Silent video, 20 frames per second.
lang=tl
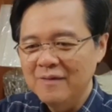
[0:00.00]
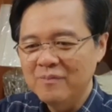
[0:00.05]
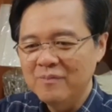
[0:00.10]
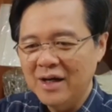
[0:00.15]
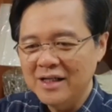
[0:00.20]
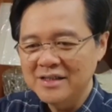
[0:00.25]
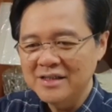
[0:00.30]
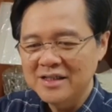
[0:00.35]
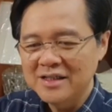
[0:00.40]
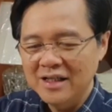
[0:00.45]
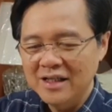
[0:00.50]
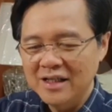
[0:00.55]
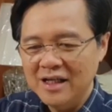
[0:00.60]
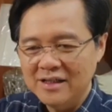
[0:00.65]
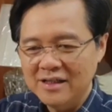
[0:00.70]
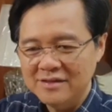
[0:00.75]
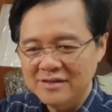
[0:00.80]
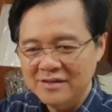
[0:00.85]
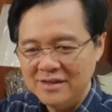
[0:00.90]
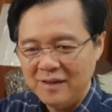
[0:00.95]
martial
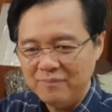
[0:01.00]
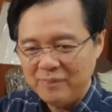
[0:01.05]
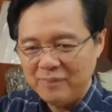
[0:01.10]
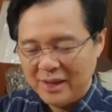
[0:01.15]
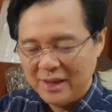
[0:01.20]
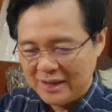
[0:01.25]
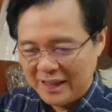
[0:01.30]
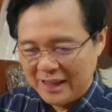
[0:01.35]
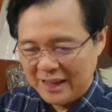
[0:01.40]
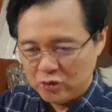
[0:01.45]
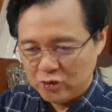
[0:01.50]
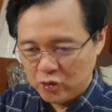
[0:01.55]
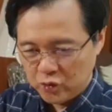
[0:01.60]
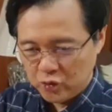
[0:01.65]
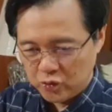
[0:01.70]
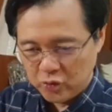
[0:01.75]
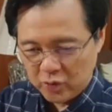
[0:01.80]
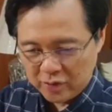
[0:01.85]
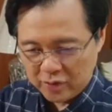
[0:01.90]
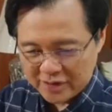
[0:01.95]
arts na pag
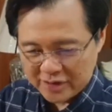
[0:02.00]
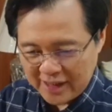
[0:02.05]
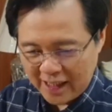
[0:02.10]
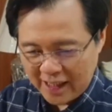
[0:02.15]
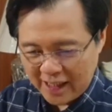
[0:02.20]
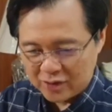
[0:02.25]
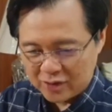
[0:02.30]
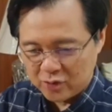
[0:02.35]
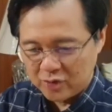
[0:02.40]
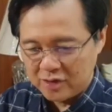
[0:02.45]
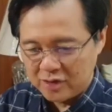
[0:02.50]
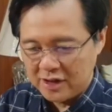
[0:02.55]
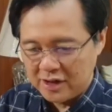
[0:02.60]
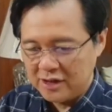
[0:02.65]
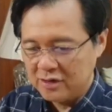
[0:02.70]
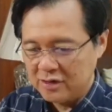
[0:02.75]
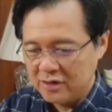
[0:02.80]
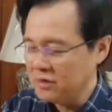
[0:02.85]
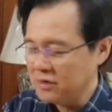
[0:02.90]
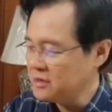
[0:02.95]
nasuntok sakto
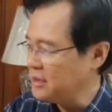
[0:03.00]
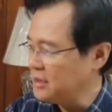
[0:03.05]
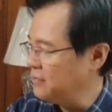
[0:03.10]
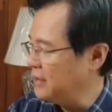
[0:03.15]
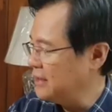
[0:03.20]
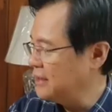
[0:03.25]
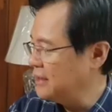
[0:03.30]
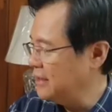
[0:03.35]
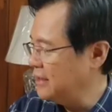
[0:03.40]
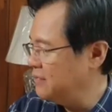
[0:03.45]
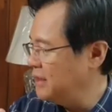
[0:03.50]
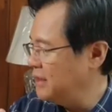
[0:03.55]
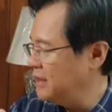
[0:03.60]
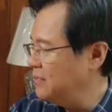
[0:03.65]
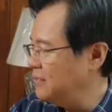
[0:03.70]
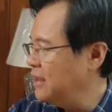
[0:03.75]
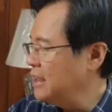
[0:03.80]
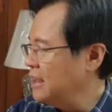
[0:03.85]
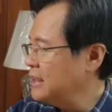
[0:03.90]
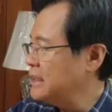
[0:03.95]
dito sa may
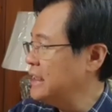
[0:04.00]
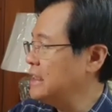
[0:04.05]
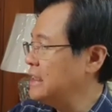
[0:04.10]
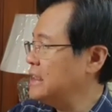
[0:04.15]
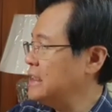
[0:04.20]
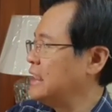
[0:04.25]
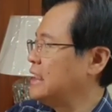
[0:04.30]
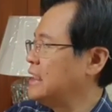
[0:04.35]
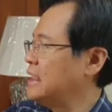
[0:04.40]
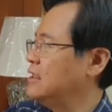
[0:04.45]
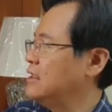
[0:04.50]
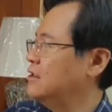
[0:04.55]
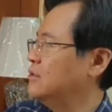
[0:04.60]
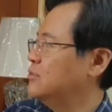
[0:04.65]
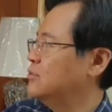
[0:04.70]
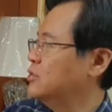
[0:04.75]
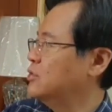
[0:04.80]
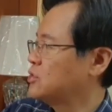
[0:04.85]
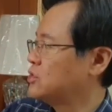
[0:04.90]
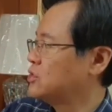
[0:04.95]
dibdib, titigil
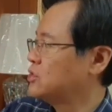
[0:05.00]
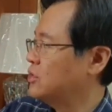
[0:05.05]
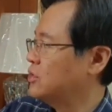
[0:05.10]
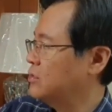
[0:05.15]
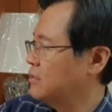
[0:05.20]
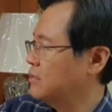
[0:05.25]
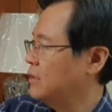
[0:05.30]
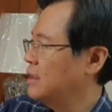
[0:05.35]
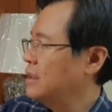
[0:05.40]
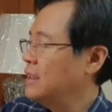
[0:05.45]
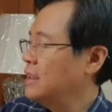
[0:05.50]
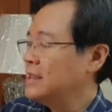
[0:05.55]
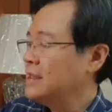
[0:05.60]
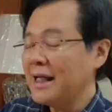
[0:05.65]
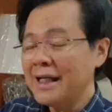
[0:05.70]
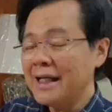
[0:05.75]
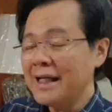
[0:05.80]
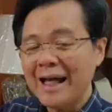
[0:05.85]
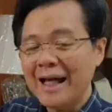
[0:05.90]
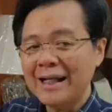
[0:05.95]
yung puso.
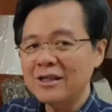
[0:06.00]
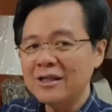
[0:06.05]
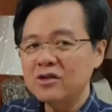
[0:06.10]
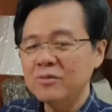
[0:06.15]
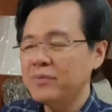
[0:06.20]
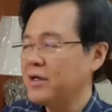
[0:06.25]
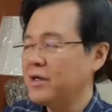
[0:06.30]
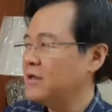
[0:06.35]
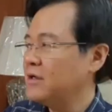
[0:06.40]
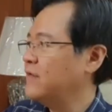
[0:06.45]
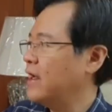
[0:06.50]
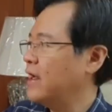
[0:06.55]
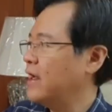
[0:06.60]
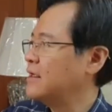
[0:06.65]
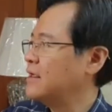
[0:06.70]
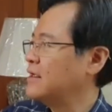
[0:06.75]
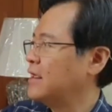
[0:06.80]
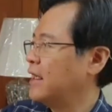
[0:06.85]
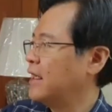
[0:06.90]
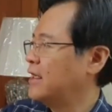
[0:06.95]
Nangyayari to pero
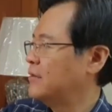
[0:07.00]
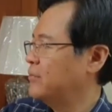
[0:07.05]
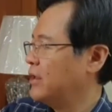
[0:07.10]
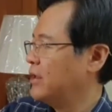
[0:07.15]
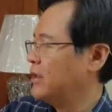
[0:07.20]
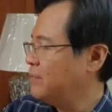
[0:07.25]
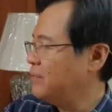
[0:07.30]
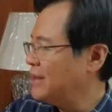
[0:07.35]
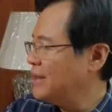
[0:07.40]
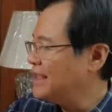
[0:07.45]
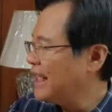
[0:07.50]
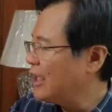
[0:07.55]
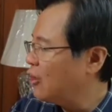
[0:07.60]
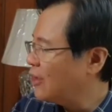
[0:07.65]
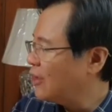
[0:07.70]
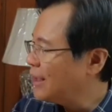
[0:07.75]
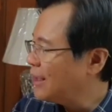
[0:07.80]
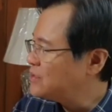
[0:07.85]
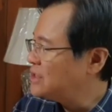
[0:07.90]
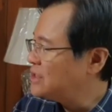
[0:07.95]
very rare. Pero pag
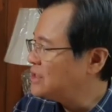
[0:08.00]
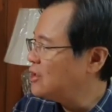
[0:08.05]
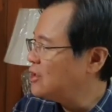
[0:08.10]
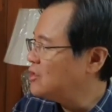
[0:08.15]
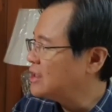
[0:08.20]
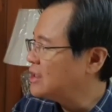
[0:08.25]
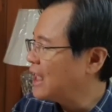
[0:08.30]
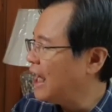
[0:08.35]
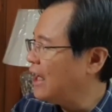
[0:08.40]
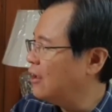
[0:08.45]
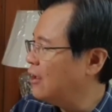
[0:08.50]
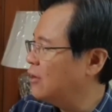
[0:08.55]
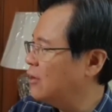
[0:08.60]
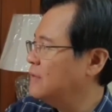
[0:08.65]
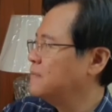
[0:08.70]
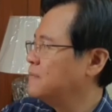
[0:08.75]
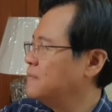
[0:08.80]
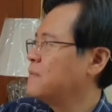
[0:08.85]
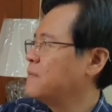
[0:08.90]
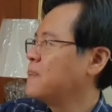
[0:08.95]
nag-collapse na yung
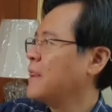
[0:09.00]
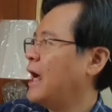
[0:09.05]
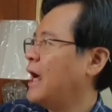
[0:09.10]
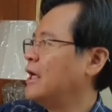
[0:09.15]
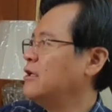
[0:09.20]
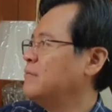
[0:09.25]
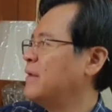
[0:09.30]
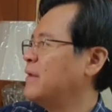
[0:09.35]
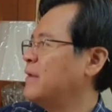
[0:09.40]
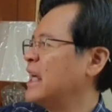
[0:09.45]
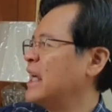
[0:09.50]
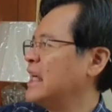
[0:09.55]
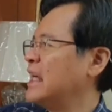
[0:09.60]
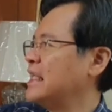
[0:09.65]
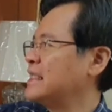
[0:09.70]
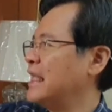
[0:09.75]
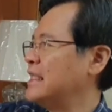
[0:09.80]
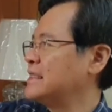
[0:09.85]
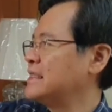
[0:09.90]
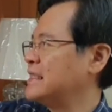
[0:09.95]
tao, ano
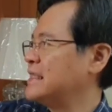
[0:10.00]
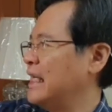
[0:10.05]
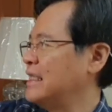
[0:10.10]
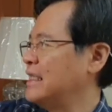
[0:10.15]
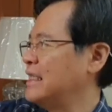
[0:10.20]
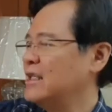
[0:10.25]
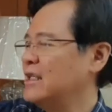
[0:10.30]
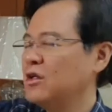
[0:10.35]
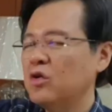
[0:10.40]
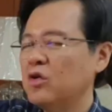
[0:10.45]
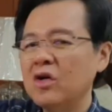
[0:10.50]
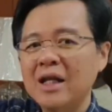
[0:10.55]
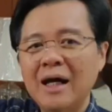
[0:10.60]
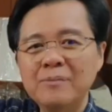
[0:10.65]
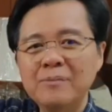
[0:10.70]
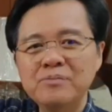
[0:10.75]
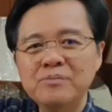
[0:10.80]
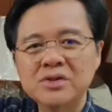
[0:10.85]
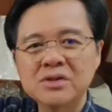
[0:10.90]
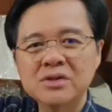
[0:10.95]
makikita? Sudden
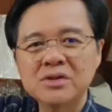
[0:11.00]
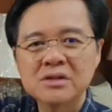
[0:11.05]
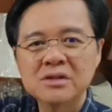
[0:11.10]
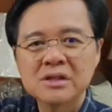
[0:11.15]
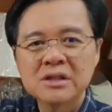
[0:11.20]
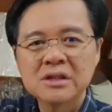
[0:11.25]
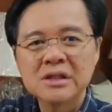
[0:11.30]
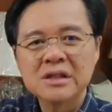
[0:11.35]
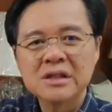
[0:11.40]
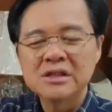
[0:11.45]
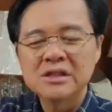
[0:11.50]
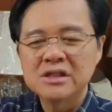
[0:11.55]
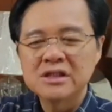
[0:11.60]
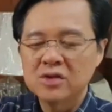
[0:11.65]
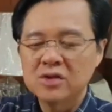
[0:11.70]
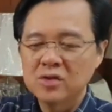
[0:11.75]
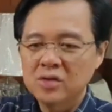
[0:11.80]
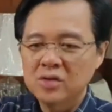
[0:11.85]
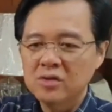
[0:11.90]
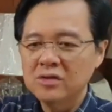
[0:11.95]
collapse.
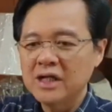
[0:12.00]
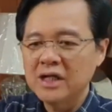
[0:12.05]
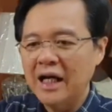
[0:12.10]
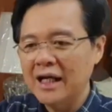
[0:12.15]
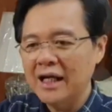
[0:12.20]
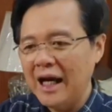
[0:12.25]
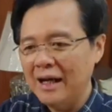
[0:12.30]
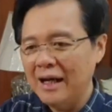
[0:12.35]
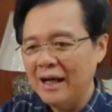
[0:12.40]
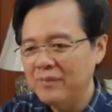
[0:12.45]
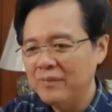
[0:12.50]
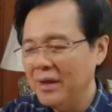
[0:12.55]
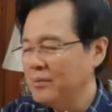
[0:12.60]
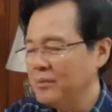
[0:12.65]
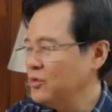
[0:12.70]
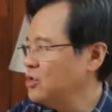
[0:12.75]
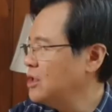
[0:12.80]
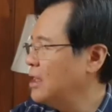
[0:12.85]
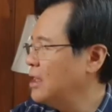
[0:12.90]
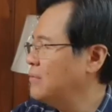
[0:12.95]
Siguro
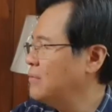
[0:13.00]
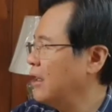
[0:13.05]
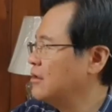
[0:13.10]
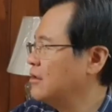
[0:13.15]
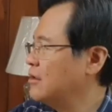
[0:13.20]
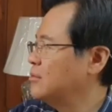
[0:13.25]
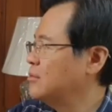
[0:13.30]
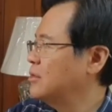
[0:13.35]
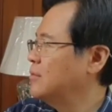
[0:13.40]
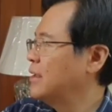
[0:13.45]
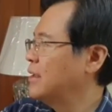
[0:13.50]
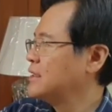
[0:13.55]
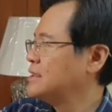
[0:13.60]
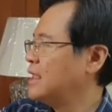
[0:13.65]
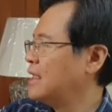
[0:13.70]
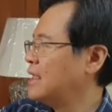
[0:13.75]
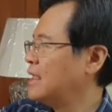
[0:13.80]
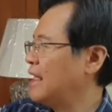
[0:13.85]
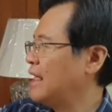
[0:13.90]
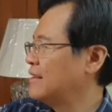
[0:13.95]
gagapang muna bago
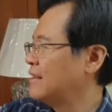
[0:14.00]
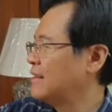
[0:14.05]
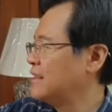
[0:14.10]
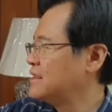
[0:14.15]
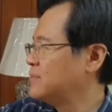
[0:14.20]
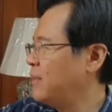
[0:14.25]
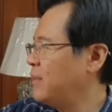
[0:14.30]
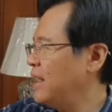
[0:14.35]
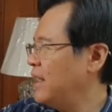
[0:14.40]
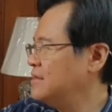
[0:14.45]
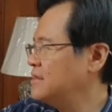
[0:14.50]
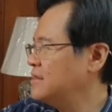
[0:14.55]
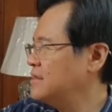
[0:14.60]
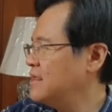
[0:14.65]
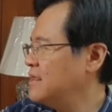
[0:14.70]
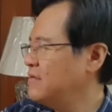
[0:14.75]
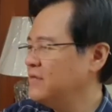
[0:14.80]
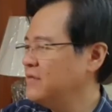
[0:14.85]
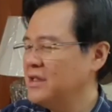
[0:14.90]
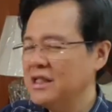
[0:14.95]
bumagsak.
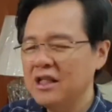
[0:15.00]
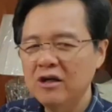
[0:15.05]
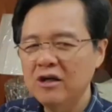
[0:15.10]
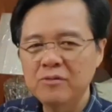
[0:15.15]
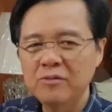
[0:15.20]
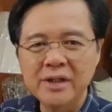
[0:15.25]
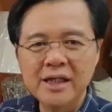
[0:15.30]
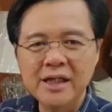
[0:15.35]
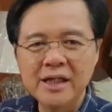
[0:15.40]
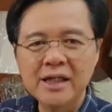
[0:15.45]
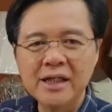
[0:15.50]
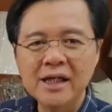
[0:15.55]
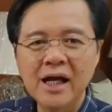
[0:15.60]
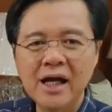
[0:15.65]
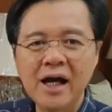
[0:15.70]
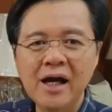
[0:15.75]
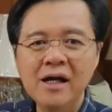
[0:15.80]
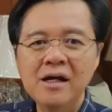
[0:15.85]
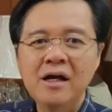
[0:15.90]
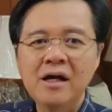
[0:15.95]
Unresponsive, hindi na
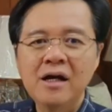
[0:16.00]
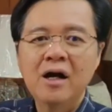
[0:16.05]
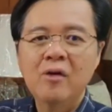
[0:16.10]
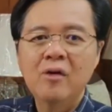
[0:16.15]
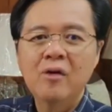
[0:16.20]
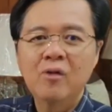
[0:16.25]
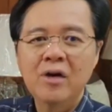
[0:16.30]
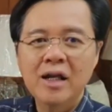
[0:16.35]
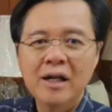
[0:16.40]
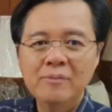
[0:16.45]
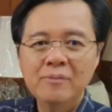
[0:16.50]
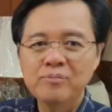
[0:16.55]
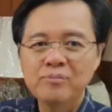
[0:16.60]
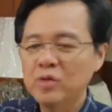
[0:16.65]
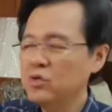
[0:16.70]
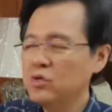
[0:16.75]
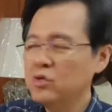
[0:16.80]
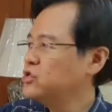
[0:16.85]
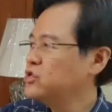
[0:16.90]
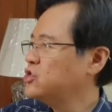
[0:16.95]
humihinga, walang
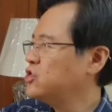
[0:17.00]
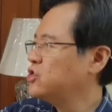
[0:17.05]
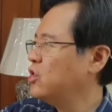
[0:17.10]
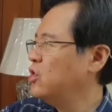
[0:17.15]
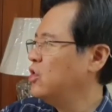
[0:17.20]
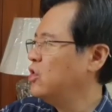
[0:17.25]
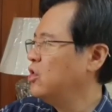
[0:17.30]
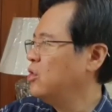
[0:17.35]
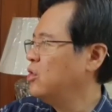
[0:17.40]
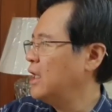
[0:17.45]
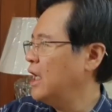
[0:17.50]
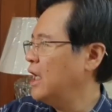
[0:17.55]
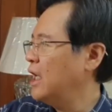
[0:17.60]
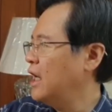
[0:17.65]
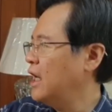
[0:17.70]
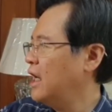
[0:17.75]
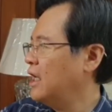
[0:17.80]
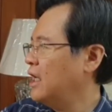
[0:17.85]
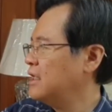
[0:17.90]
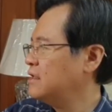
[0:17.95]
pulso,
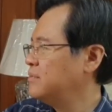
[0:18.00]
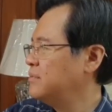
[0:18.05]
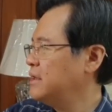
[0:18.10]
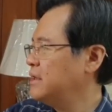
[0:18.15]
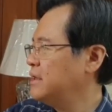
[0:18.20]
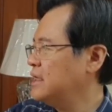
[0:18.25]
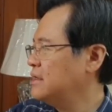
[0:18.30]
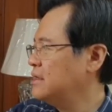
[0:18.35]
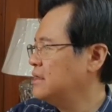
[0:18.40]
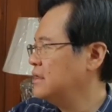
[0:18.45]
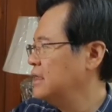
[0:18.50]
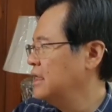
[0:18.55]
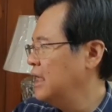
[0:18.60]
walang heartbeat,